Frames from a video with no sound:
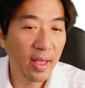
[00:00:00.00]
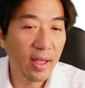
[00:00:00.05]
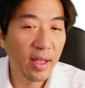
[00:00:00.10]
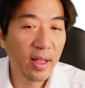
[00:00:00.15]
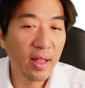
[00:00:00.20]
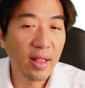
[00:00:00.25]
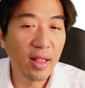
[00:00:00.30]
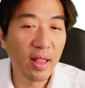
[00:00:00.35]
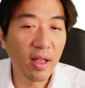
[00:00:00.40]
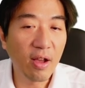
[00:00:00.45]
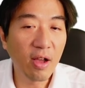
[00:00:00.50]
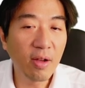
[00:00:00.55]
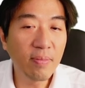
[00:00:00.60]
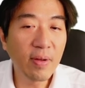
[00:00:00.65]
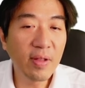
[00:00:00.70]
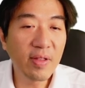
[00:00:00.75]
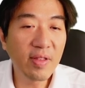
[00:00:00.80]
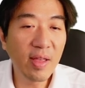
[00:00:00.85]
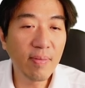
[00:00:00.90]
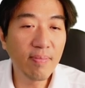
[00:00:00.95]
แล้วก็เปอ
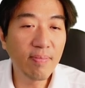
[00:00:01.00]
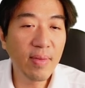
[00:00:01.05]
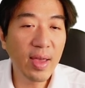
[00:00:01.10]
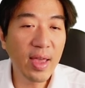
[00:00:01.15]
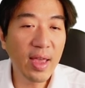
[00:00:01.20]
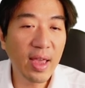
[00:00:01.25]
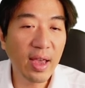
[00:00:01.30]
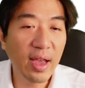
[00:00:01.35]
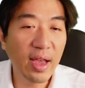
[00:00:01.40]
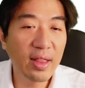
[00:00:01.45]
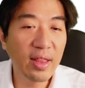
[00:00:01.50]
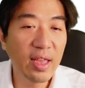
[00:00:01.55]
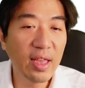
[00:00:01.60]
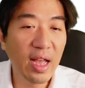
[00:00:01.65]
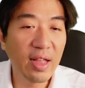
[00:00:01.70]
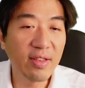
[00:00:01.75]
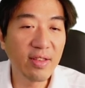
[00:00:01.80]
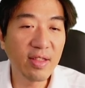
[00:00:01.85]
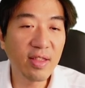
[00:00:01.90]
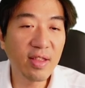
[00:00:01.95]
ร์เซ็นต์เมฆอันนี้
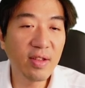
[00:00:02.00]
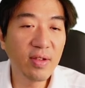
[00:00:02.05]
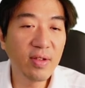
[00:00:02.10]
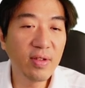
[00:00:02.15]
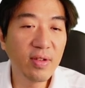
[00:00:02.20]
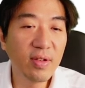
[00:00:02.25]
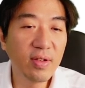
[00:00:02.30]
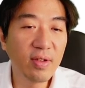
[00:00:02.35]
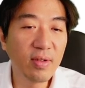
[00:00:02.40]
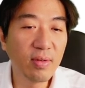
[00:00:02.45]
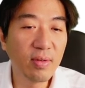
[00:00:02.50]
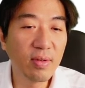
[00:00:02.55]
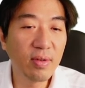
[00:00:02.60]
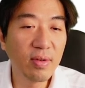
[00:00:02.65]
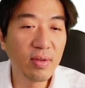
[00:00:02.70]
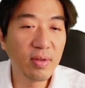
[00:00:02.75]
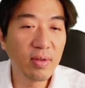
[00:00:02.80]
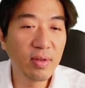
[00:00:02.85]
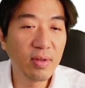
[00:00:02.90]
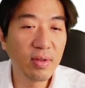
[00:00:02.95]
อาจจะต้อง
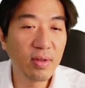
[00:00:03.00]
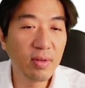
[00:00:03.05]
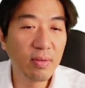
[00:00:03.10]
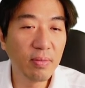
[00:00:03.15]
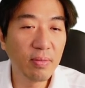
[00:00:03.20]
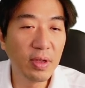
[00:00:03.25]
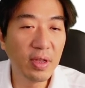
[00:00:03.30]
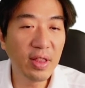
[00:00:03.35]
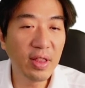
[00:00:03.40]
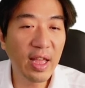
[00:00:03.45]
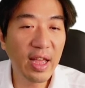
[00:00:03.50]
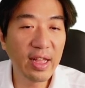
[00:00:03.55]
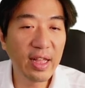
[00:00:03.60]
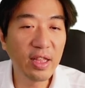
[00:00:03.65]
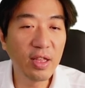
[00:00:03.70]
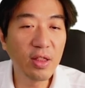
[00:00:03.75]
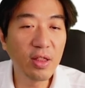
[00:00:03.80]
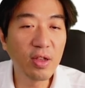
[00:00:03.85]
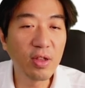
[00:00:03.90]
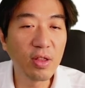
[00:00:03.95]
พิจารณา
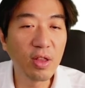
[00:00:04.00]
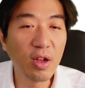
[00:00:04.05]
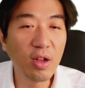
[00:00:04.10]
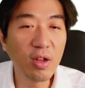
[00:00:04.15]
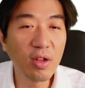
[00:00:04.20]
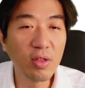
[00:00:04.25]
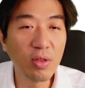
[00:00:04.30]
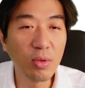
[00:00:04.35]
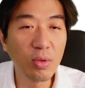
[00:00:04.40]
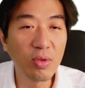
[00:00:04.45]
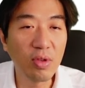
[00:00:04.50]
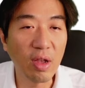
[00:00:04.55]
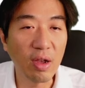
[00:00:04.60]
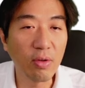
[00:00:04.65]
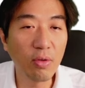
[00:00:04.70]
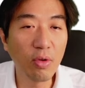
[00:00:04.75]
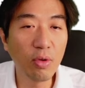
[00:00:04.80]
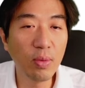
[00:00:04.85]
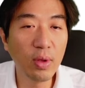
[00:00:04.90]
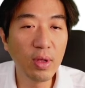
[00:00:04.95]
นิดนึงเนาะดูจาก
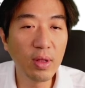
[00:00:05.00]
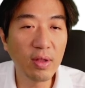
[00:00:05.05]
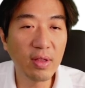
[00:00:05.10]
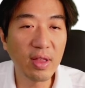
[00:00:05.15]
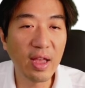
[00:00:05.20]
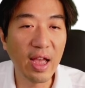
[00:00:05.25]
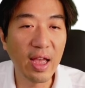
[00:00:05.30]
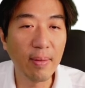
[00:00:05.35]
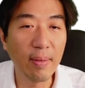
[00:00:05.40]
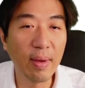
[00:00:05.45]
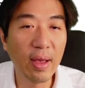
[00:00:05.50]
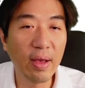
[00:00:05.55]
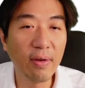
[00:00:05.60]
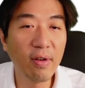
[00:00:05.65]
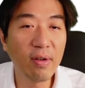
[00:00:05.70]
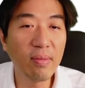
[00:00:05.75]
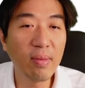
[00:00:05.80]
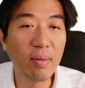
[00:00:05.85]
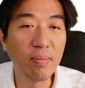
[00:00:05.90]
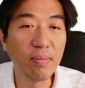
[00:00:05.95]
รูปที่เราถ่ายมา
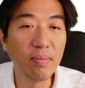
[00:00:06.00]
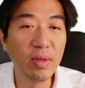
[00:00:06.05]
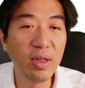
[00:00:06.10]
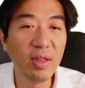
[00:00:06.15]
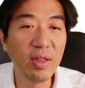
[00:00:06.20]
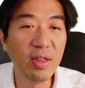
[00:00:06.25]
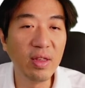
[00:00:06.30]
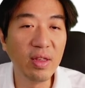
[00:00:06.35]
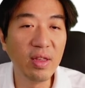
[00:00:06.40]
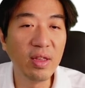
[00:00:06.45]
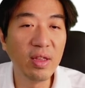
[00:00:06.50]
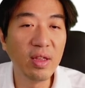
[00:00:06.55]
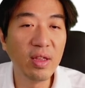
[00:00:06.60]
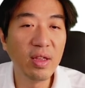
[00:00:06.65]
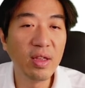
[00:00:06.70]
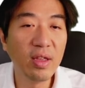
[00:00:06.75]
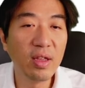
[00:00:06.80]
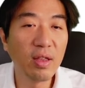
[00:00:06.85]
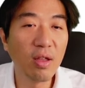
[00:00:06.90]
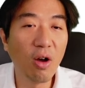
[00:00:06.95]
ว่าแบบมี
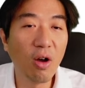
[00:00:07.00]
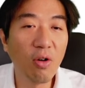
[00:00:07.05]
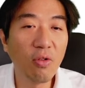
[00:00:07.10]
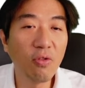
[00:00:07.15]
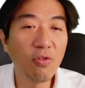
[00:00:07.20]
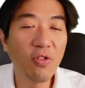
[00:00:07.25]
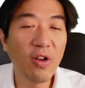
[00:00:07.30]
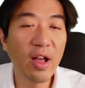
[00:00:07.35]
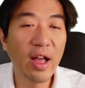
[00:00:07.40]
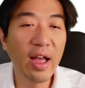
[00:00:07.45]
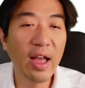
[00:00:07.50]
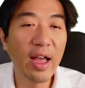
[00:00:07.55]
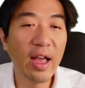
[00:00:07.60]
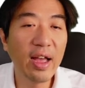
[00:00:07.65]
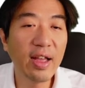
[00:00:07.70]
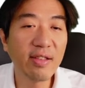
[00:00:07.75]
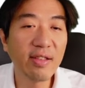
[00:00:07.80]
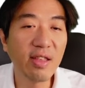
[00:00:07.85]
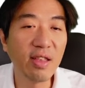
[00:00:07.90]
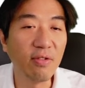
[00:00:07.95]
ท้องฟ้า
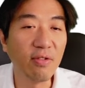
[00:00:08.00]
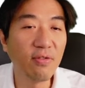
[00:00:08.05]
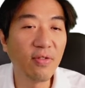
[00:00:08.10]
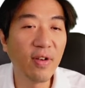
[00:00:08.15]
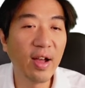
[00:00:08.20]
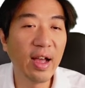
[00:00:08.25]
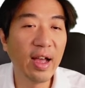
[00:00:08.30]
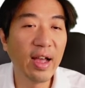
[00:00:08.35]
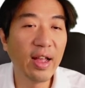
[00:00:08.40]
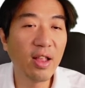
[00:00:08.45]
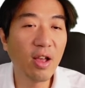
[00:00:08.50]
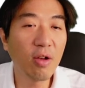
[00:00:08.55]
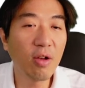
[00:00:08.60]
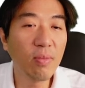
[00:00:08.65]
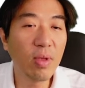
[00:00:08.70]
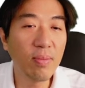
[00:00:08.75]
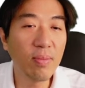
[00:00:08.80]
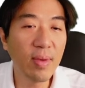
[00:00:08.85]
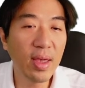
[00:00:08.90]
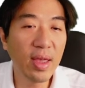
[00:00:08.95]
สีฟ้าแล้วก็
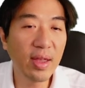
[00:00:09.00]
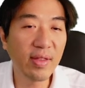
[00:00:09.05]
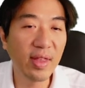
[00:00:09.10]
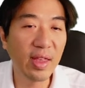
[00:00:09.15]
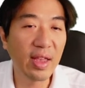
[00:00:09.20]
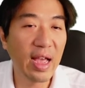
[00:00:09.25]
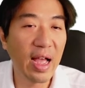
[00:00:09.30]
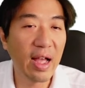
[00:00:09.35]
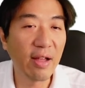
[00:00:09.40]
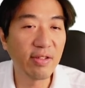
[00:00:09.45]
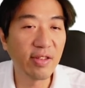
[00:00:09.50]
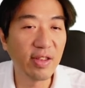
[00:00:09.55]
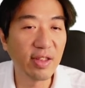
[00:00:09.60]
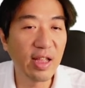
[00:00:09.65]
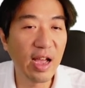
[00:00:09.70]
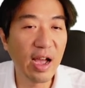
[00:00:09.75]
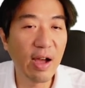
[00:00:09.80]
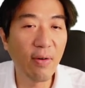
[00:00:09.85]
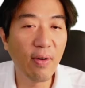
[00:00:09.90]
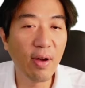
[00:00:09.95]
มีเมฆสีขาวสี
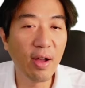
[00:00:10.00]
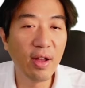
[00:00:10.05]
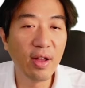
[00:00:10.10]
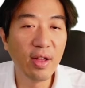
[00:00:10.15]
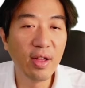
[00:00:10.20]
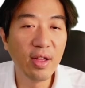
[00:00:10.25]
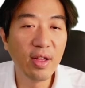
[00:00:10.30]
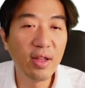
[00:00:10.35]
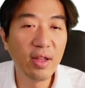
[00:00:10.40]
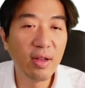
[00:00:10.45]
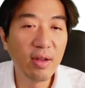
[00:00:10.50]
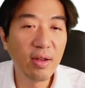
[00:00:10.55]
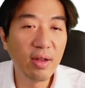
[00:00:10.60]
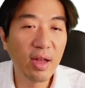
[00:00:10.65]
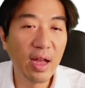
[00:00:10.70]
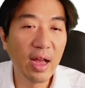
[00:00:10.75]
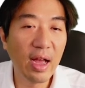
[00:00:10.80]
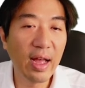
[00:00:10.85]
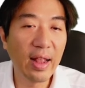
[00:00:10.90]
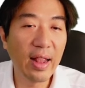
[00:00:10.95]
เทาอ่ะ
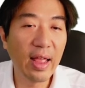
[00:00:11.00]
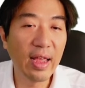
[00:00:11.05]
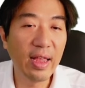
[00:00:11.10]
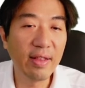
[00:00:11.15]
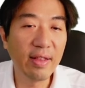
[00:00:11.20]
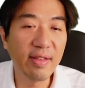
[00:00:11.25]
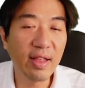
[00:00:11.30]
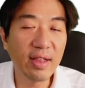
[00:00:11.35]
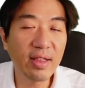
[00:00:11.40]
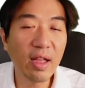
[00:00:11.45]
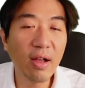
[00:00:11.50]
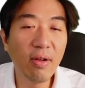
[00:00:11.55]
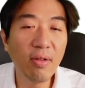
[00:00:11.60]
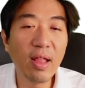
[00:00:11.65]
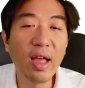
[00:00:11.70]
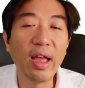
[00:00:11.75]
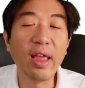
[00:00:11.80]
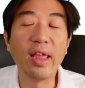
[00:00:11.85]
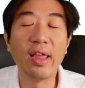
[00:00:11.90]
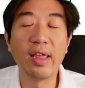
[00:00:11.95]
อะไรสักเท่าไห
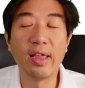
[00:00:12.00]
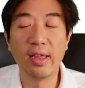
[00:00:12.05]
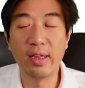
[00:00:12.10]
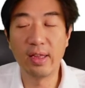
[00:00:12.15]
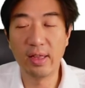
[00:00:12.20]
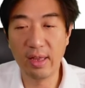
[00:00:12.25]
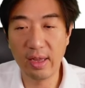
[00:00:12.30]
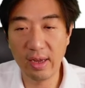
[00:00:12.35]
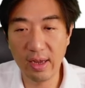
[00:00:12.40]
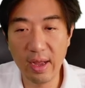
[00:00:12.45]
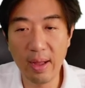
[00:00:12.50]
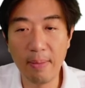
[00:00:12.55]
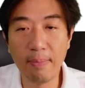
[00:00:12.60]
ร่นะครับ